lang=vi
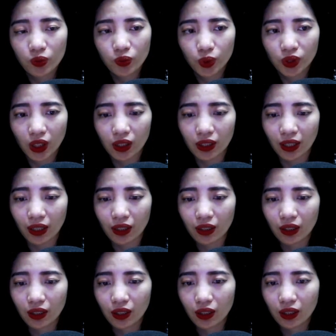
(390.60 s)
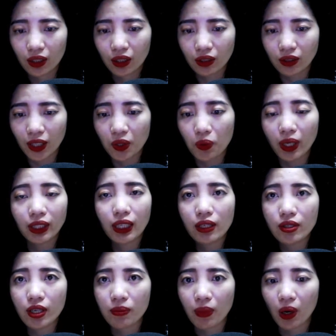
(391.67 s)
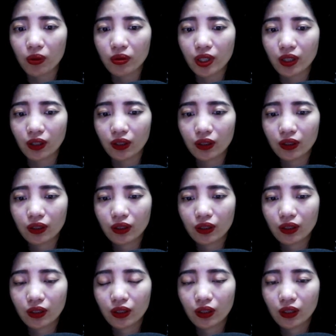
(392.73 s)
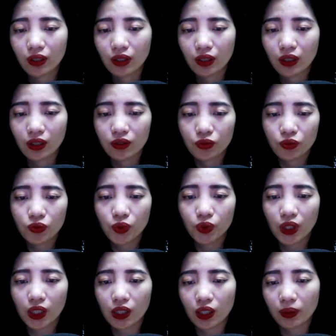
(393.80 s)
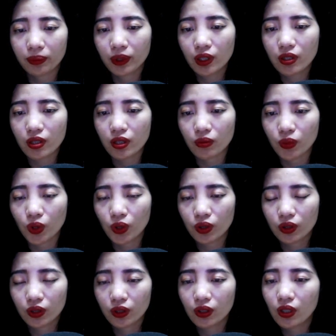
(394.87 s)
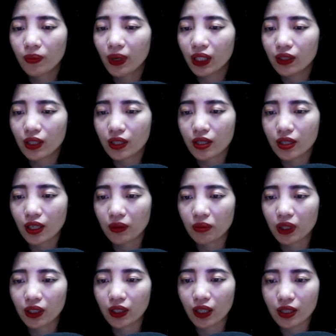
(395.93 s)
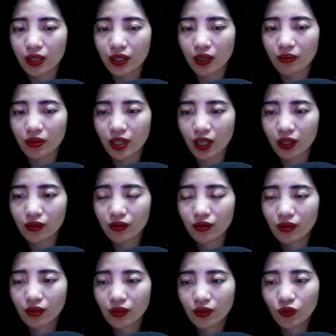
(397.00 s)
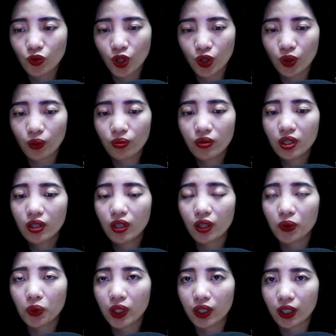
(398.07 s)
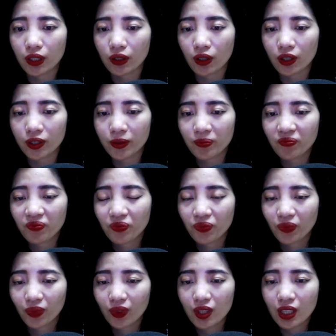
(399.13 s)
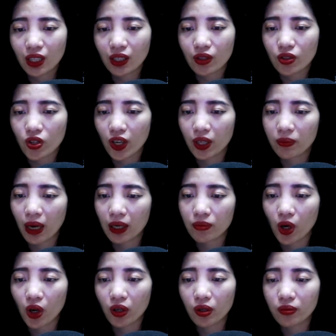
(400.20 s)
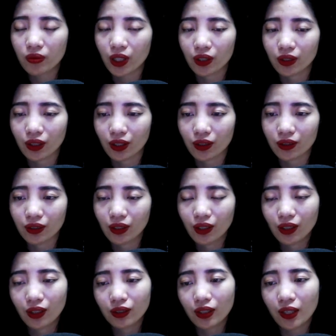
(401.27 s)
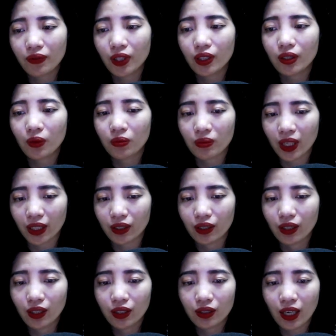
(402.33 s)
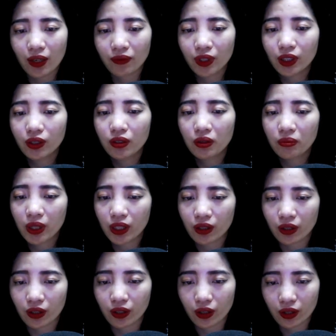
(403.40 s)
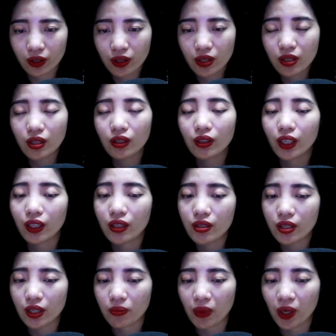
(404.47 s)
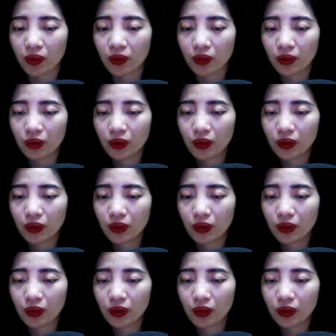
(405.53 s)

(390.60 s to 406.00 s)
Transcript: Vũ thần à, tay của anh đang chảy máu kìa. Vũ thần lập tức dừng bút, đưa mắt nhìn sang bên cạnh xem xét. Thì đúng như lời Uyển Đình nói, chắc là do anh băng bó không cẩn thận lại vận động mạnh, làm vết thương bị hở, dẫn đến chảy máu.